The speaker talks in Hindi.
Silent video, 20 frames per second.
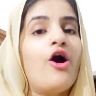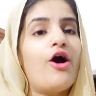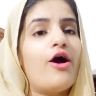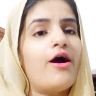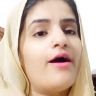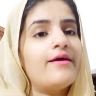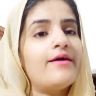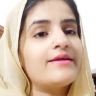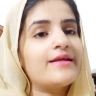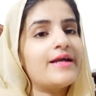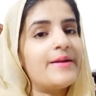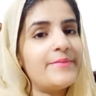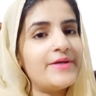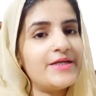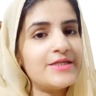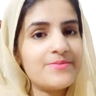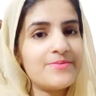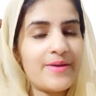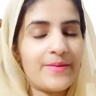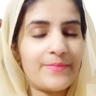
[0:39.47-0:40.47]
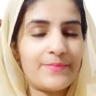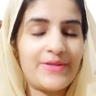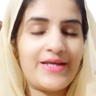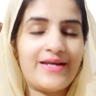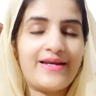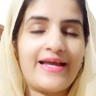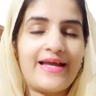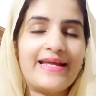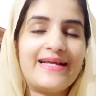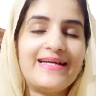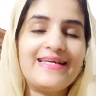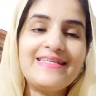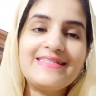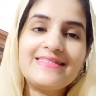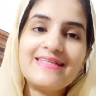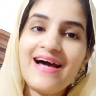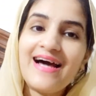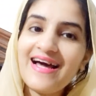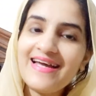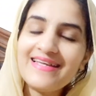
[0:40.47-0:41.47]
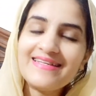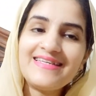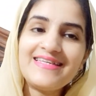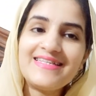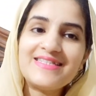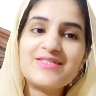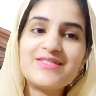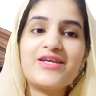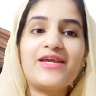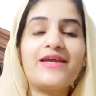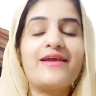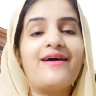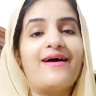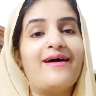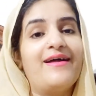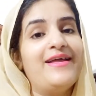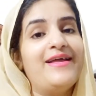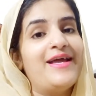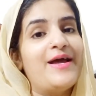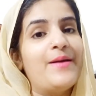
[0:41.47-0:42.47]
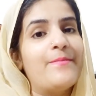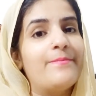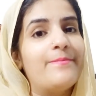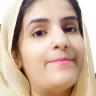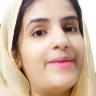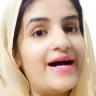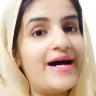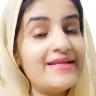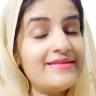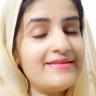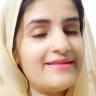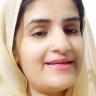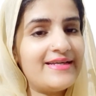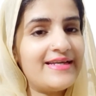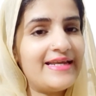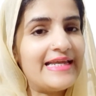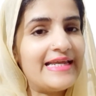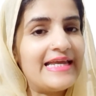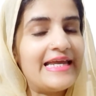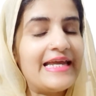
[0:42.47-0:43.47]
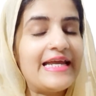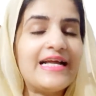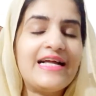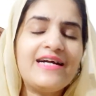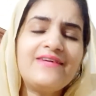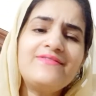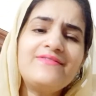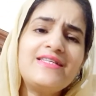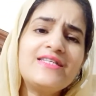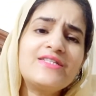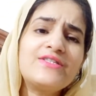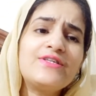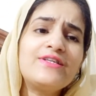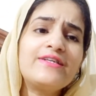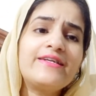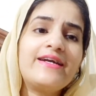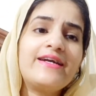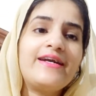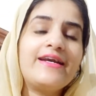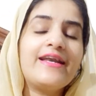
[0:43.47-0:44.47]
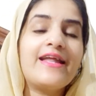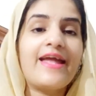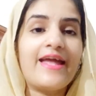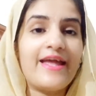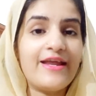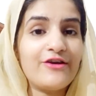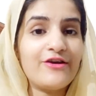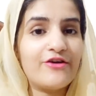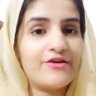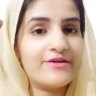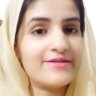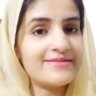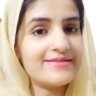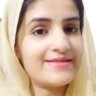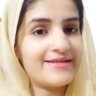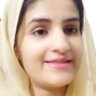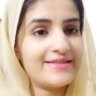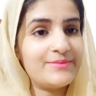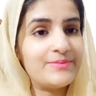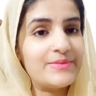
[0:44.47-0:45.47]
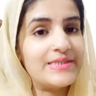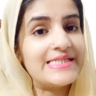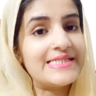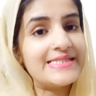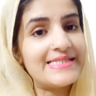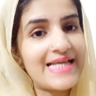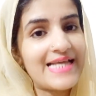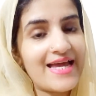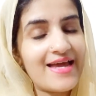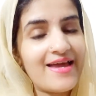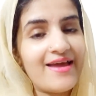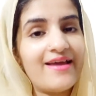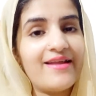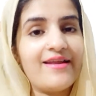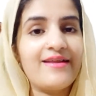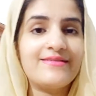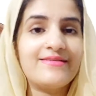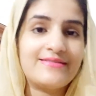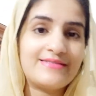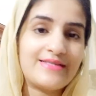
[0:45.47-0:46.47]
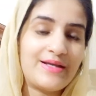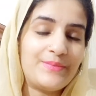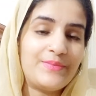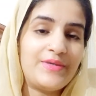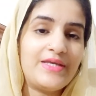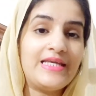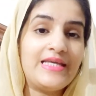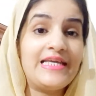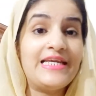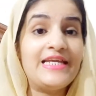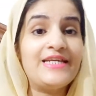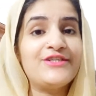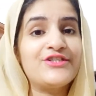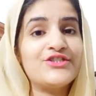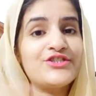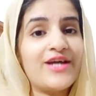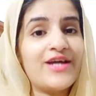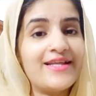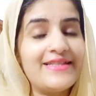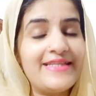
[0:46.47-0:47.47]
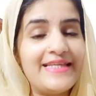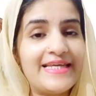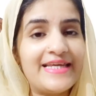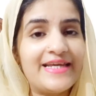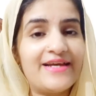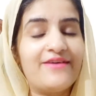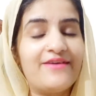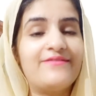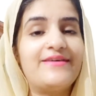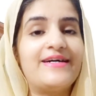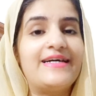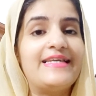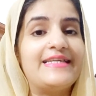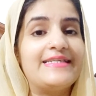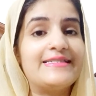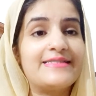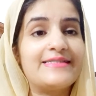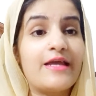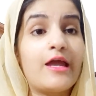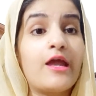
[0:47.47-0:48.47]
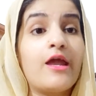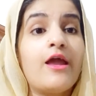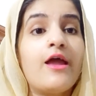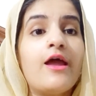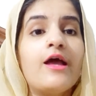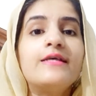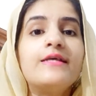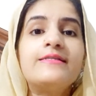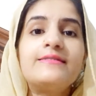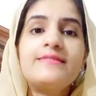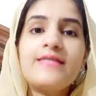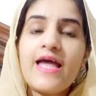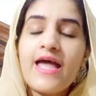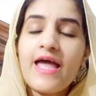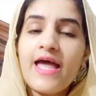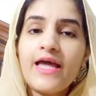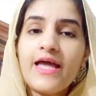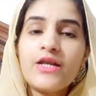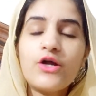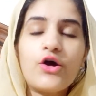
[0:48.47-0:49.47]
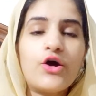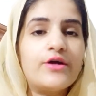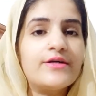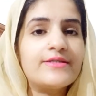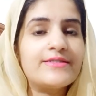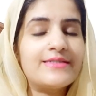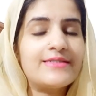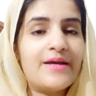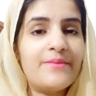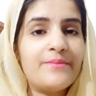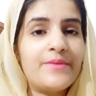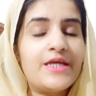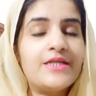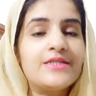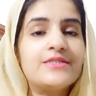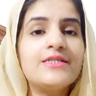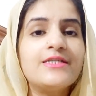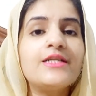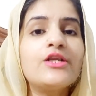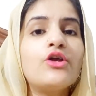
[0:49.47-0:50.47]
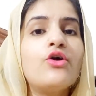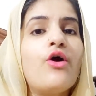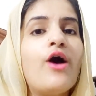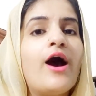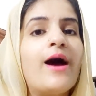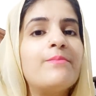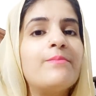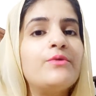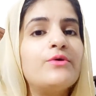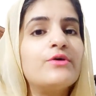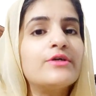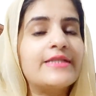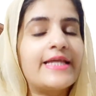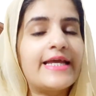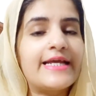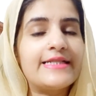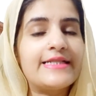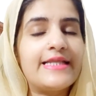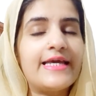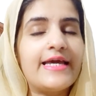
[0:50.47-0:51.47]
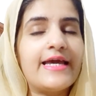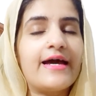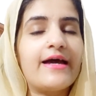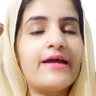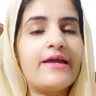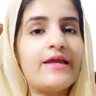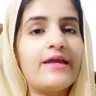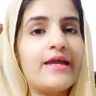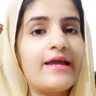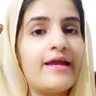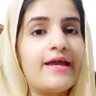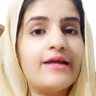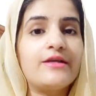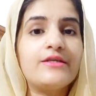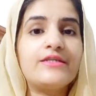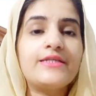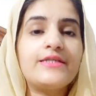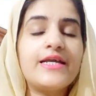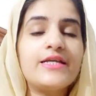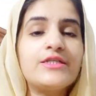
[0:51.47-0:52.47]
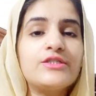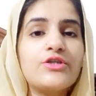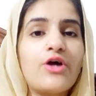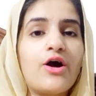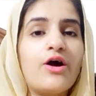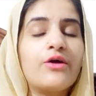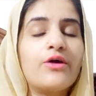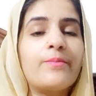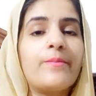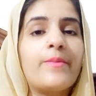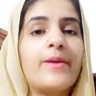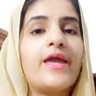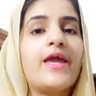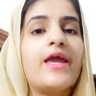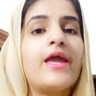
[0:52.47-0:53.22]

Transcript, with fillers: और कमेंट्स में अपनी राय का इजहार कीजिएगा बात करेंगे कंवल जुलकर नैन और साथ में सहर समी की शादी के हवाले से सहर और समी जिनको हम लोग देखते आए हैं टिकटॉक पे